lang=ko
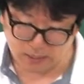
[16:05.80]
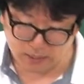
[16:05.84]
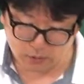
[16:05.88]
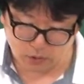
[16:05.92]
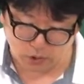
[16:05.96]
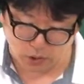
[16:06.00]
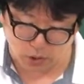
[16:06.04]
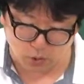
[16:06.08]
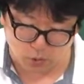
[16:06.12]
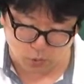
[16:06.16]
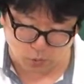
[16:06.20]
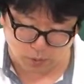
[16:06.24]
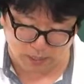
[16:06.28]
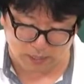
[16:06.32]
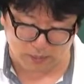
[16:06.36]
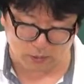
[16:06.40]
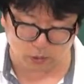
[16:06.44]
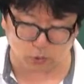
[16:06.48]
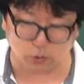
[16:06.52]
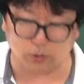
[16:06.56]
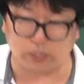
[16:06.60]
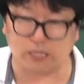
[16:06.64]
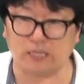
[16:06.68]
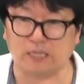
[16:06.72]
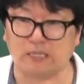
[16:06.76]
청구할
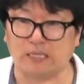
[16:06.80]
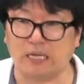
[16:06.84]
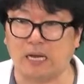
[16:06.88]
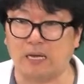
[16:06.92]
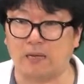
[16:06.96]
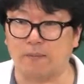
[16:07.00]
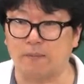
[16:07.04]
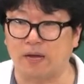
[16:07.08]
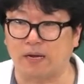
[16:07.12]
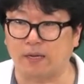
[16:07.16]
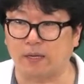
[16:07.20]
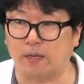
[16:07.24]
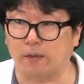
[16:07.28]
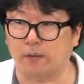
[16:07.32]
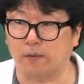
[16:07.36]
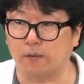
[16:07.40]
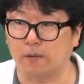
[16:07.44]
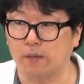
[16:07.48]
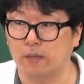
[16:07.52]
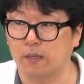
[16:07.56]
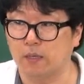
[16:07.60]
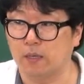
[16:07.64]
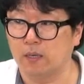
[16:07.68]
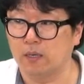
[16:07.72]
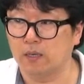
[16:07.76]
수 있다. 이 말이에요.
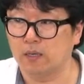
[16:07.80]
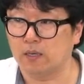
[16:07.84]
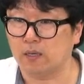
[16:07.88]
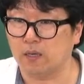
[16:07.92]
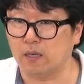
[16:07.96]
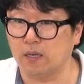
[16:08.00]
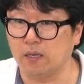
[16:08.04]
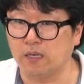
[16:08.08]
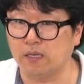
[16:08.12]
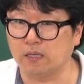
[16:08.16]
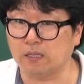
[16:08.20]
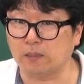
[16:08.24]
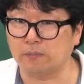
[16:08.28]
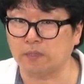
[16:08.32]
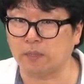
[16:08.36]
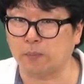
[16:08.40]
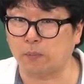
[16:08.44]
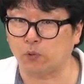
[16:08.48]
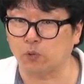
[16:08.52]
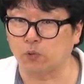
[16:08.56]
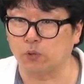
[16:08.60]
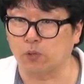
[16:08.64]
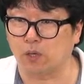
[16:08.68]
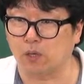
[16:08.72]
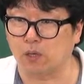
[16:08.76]
1, 2, 3, 4
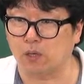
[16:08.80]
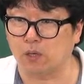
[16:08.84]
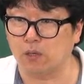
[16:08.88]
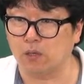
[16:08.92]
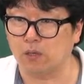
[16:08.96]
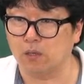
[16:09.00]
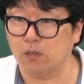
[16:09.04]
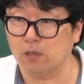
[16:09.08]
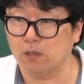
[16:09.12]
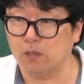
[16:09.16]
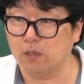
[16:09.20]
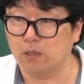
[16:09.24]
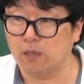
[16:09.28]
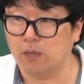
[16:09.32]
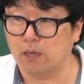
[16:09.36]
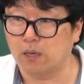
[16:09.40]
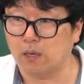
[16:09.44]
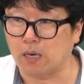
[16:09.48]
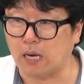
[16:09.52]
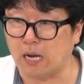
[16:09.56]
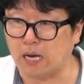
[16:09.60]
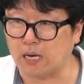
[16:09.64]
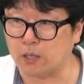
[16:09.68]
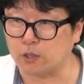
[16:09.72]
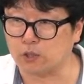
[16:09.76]
보는 거
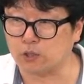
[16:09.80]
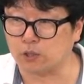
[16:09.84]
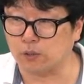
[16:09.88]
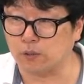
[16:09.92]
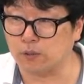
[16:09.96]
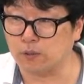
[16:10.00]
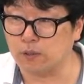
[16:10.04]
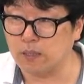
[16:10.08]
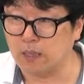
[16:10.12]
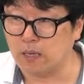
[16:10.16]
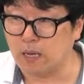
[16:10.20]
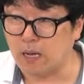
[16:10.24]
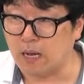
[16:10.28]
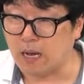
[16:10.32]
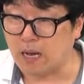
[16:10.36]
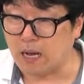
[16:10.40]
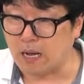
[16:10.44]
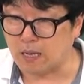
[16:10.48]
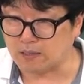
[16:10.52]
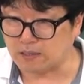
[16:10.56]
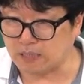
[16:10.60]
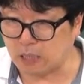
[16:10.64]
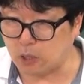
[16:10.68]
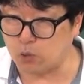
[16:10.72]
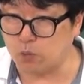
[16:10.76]
알겠죠?
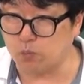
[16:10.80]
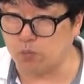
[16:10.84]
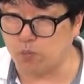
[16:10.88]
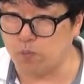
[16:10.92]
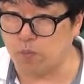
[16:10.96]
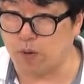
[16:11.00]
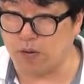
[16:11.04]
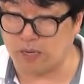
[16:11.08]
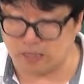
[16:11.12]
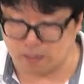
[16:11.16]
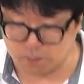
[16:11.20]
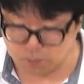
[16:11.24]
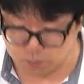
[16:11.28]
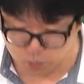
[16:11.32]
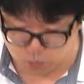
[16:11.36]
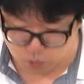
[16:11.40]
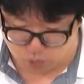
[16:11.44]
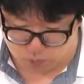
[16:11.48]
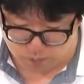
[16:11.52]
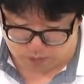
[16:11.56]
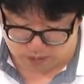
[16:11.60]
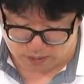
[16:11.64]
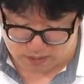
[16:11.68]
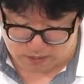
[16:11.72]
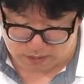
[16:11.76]
자유분방한 게
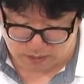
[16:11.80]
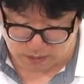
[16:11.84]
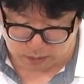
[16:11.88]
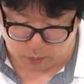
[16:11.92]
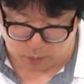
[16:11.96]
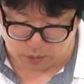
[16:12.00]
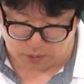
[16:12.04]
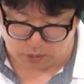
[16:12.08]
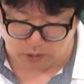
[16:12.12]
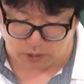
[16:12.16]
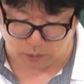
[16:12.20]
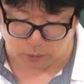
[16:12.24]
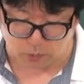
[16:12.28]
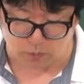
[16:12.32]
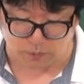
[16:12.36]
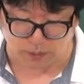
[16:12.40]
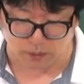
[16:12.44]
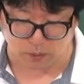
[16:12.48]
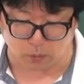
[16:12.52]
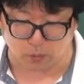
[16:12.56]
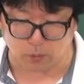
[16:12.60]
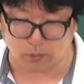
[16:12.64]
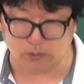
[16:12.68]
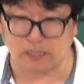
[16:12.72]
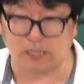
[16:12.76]
무슨 말인지 하고 이렇게 쳐아보지
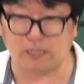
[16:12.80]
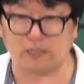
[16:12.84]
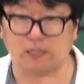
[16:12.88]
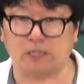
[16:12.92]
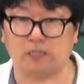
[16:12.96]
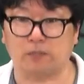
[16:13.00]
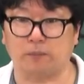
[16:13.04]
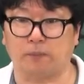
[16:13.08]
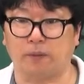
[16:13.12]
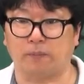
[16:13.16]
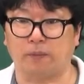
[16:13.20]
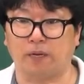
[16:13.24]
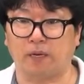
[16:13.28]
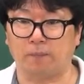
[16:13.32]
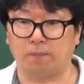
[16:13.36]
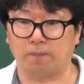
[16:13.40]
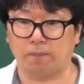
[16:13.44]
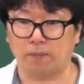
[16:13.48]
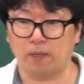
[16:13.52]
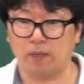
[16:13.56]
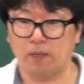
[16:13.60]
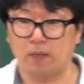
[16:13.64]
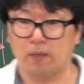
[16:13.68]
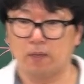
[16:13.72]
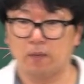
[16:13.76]
말고 다 자신 봐봐.
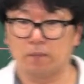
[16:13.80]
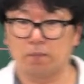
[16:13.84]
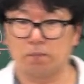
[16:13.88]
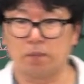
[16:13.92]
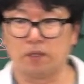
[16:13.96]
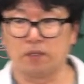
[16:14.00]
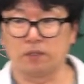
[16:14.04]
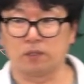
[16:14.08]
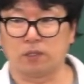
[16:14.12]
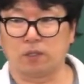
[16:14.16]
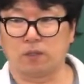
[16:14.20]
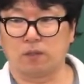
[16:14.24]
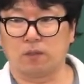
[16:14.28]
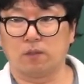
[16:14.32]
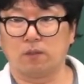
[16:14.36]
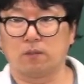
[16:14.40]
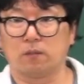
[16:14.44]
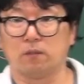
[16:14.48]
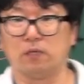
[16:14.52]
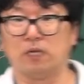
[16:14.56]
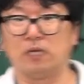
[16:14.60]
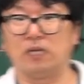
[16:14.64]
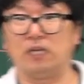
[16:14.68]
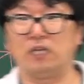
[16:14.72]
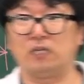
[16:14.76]
먼저
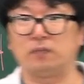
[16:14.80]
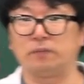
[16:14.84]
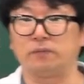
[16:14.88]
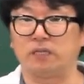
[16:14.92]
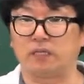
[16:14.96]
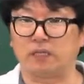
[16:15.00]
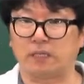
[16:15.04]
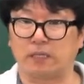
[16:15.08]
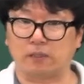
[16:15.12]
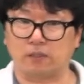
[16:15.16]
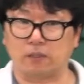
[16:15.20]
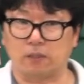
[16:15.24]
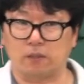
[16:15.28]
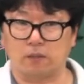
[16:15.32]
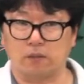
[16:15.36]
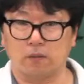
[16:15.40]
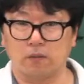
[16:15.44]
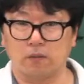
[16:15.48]
을이 20년이 됐어.